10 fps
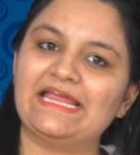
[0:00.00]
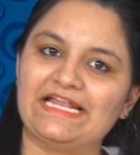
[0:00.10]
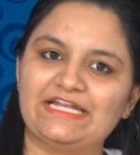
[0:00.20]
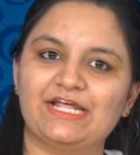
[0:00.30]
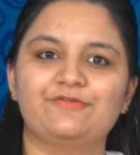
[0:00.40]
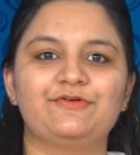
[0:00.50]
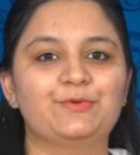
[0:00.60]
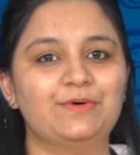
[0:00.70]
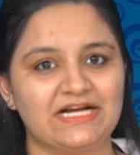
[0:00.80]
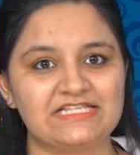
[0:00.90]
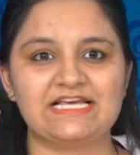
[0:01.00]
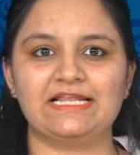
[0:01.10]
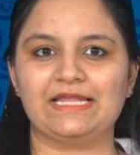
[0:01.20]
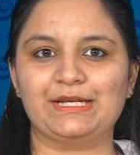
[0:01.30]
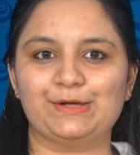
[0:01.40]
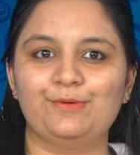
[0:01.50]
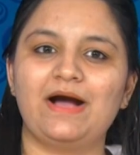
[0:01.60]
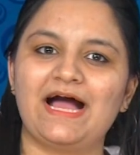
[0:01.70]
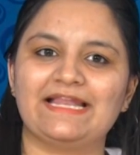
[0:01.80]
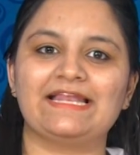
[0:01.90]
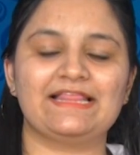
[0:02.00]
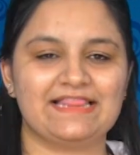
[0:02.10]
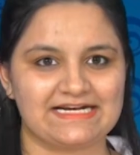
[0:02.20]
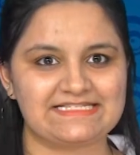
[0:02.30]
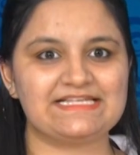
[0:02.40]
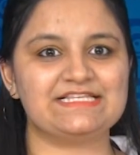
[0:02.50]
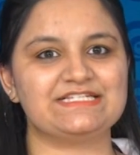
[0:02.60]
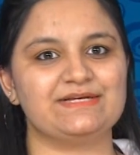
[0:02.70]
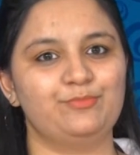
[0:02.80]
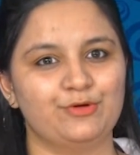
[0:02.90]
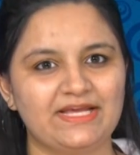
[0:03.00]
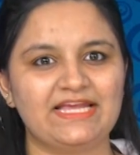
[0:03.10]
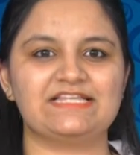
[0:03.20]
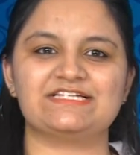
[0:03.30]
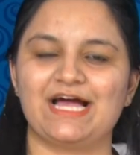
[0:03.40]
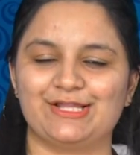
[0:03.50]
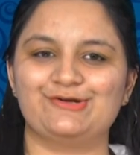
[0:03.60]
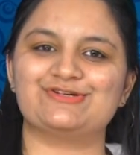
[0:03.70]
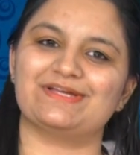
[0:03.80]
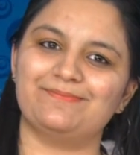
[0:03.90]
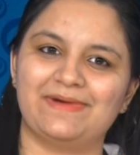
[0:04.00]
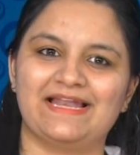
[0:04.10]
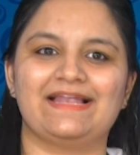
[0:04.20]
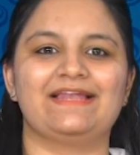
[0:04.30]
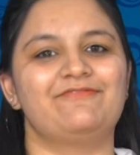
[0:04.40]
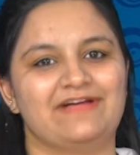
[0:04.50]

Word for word: ఇంటర్వ్యూ కచేరీలలో ఆయనని దర్శించి పులికించే అదృష్టం మనల్ని